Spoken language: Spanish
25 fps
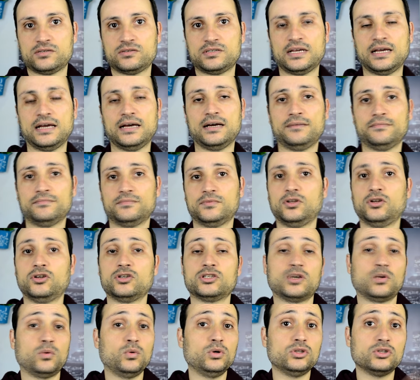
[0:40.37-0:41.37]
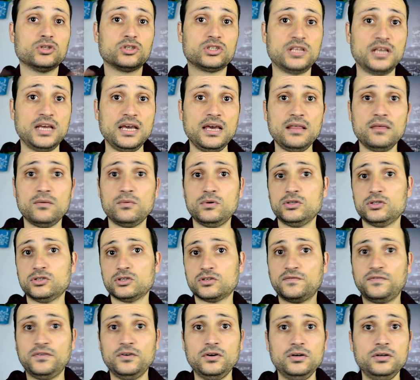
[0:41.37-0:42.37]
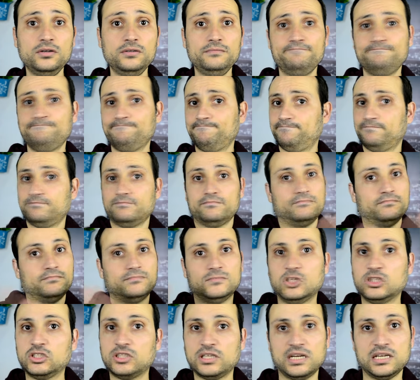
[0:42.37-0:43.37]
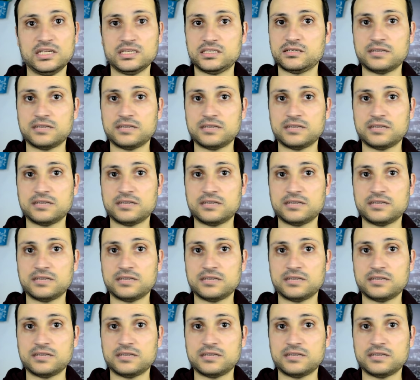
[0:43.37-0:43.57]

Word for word: O sea, los de Windows 10, Windows Phone, mm, no tenéis.